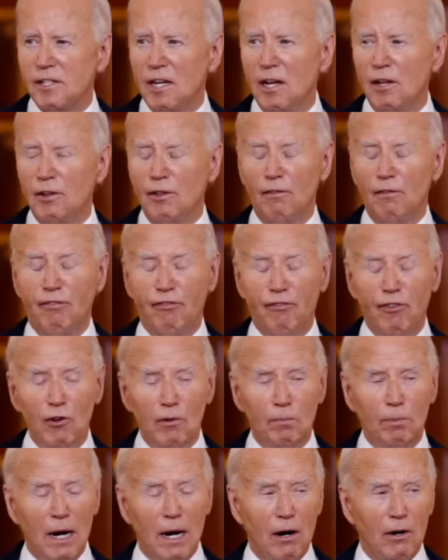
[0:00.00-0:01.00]
và Trung
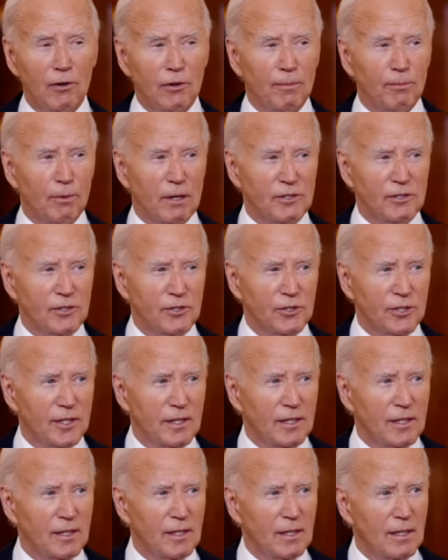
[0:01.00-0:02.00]
Quốc đang tranh thủ sự
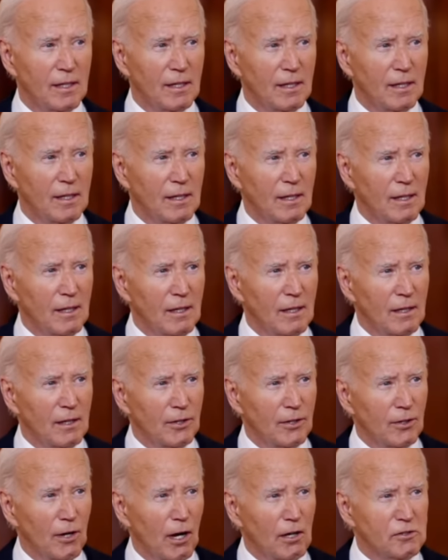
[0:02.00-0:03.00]
bận rộn của phương Tây ở
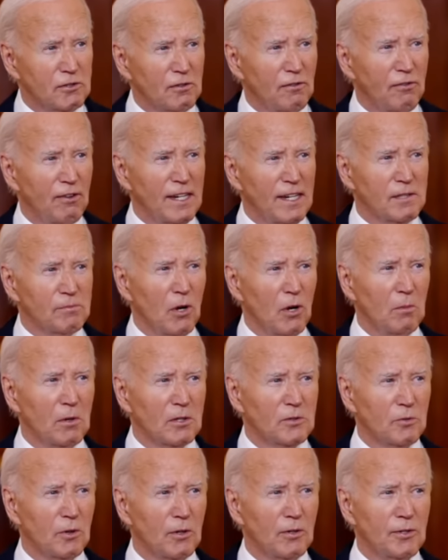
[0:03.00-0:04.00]
Đông Âu để
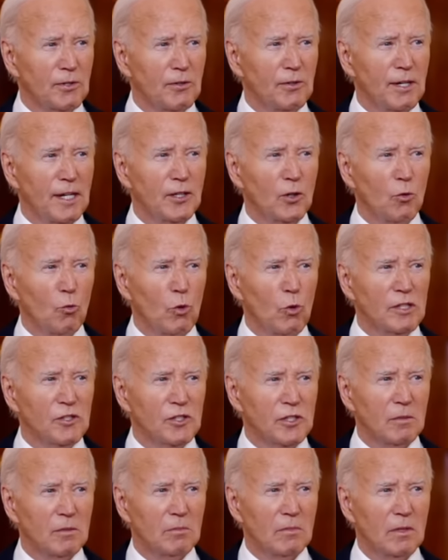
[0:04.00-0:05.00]
trỗi dậy trở thành
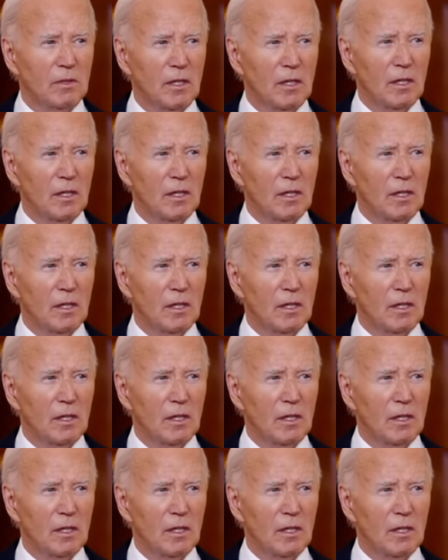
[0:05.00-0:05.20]
một thế lực